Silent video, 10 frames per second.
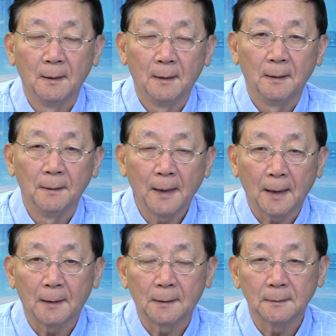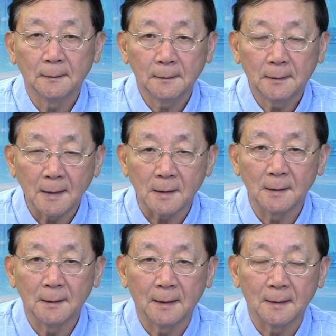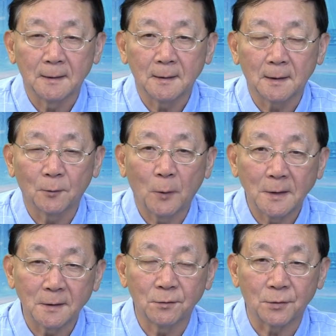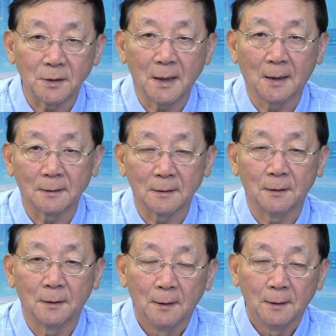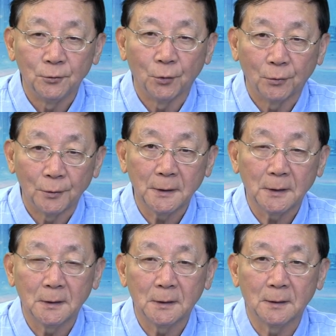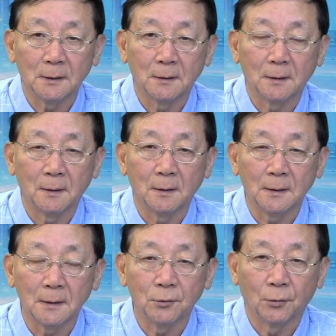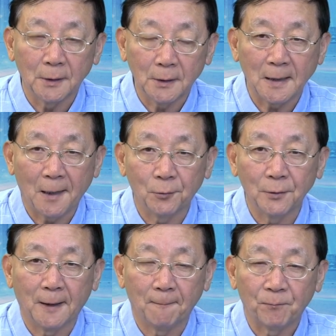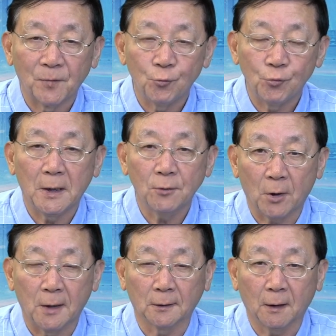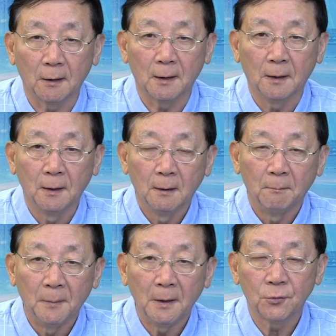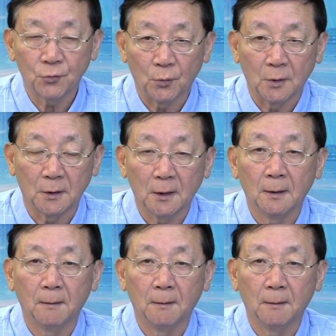那个但是呢，这个官司就是这样子，有一个一有一个家伙呢，居然闯到了没有锁的。